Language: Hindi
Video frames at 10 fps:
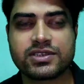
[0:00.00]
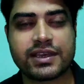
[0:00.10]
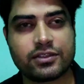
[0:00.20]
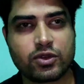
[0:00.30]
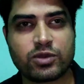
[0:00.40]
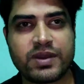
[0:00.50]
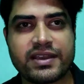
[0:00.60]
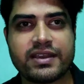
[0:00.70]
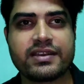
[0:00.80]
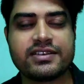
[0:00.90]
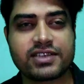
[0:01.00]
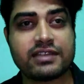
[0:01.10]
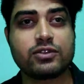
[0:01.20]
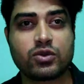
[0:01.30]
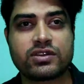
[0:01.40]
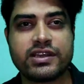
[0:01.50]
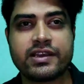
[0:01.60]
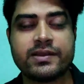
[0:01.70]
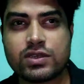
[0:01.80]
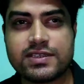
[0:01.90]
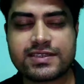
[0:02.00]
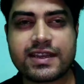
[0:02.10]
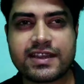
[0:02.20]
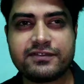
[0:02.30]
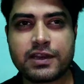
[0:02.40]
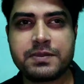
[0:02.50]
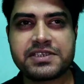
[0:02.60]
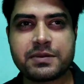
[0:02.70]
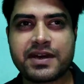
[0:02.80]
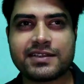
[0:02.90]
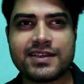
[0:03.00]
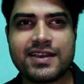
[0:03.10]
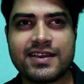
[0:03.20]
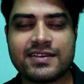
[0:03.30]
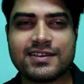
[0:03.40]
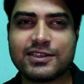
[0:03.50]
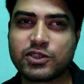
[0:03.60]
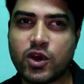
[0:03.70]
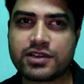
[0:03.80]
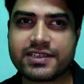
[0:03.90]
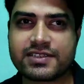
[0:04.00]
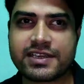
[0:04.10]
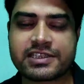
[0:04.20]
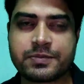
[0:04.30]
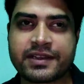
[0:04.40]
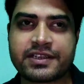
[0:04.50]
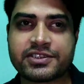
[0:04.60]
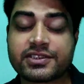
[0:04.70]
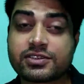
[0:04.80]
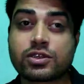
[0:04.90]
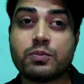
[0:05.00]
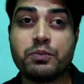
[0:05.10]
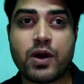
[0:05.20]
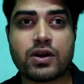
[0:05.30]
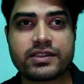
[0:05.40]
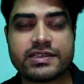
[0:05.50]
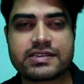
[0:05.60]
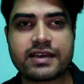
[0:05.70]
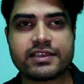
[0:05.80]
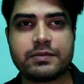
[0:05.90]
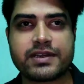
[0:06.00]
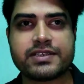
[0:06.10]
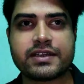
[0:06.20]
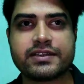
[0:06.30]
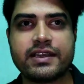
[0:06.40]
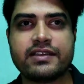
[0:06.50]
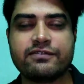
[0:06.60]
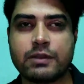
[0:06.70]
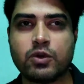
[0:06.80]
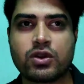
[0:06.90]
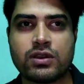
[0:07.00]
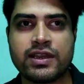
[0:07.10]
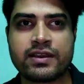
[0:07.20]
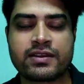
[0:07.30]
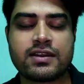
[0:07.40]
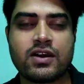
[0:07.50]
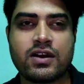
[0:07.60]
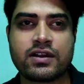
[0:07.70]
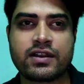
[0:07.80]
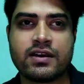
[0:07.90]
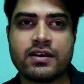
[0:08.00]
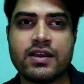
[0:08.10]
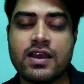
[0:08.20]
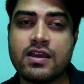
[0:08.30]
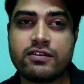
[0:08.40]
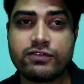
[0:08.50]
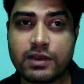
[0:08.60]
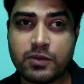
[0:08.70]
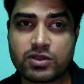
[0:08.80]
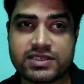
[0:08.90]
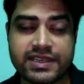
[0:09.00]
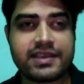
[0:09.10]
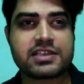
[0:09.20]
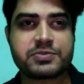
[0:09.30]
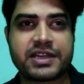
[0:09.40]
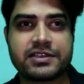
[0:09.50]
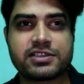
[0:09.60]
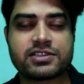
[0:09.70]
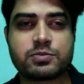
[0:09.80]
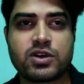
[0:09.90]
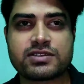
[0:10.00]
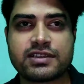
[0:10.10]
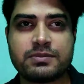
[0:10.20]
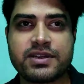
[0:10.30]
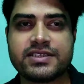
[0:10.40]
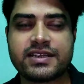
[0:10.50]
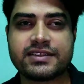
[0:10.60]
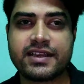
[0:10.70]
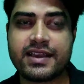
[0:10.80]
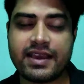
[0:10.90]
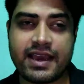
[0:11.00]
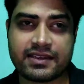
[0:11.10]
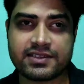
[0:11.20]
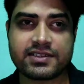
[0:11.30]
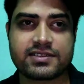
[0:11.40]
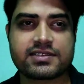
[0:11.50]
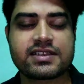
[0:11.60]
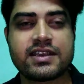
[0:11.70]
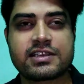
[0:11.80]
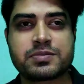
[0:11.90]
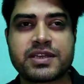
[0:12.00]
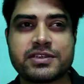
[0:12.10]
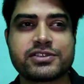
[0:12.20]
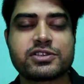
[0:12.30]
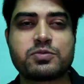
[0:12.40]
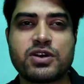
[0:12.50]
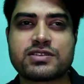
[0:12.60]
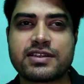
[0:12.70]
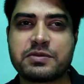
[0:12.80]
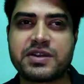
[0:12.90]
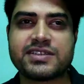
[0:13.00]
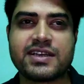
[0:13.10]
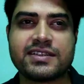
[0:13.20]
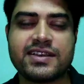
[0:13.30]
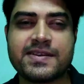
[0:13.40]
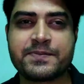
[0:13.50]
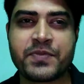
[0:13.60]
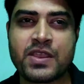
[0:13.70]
शायद तोड़ पाई है या नहीं शायद तोड़ दिया है इस तरह की फिल्में जब आती हैं तो ऑडियंस की एक्सपेक्टेशंस बहुत ही ज़्यादा बढ़ जाती हैं फिल्मों को लेकर और uh, फिल्मों से एक्सपेक्टेशंस बहुत ज़्यादा बढ़ जाती हैं एक्टर्स से एक्सपेक्टेशंस बहुत ज़्यादा बढ़ जाती हैं